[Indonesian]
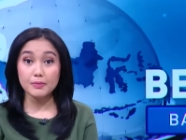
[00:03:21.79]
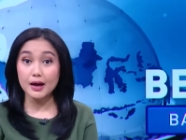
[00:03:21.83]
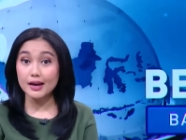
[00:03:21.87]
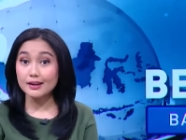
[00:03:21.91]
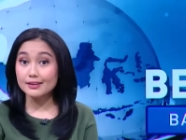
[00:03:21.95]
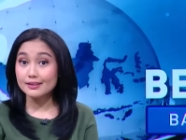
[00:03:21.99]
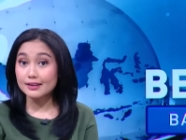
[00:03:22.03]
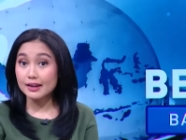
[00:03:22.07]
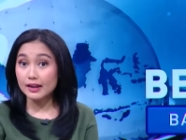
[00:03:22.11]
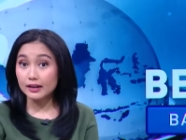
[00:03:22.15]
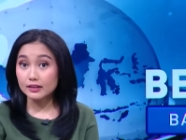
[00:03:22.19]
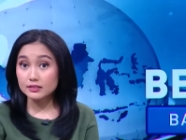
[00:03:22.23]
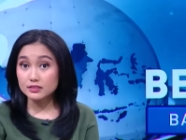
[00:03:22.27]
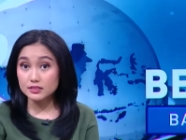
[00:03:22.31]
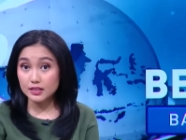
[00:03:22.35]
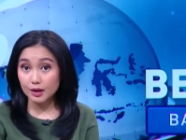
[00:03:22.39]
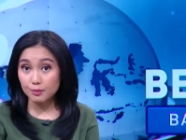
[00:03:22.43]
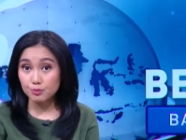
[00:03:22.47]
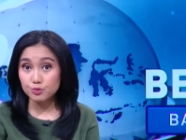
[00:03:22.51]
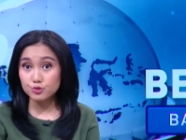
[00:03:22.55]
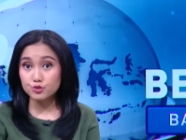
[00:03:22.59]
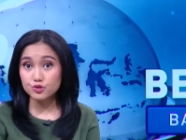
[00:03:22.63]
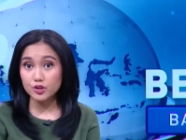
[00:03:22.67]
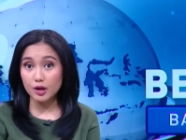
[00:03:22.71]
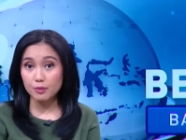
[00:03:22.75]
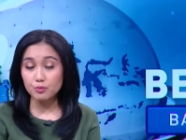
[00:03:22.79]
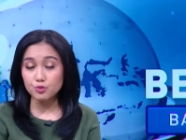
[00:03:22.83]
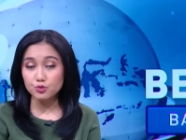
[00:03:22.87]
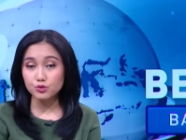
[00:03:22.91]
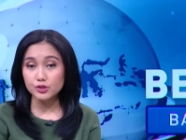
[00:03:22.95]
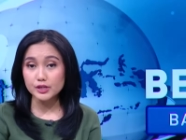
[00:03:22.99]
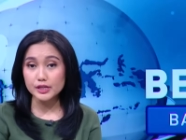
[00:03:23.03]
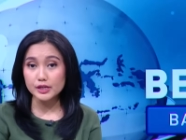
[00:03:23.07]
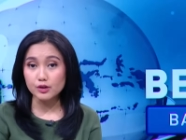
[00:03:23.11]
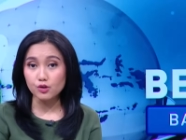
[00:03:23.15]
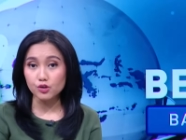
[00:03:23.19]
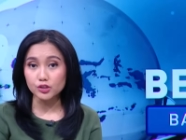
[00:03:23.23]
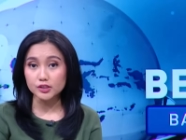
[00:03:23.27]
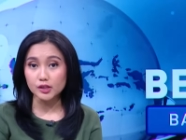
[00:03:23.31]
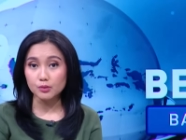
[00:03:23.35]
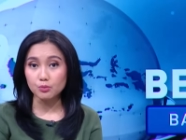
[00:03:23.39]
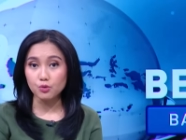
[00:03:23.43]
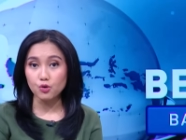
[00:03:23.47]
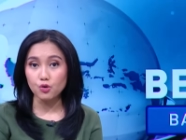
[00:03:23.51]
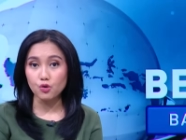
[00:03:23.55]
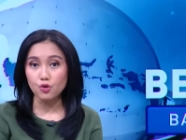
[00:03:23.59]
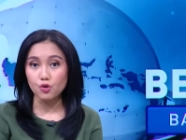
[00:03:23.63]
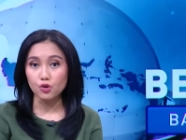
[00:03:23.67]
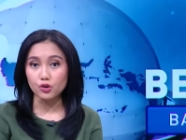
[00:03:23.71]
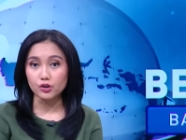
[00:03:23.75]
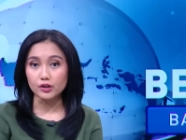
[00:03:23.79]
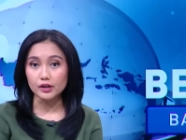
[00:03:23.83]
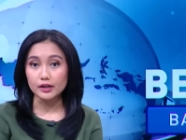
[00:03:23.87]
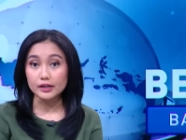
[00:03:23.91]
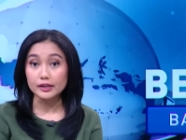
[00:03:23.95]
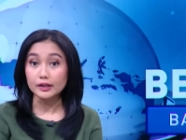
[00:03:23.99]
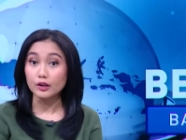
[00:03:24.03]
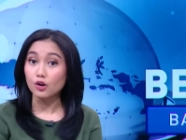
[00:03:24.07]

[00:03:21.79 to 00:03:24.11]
bandar sabu-sabu di Kota Bogor.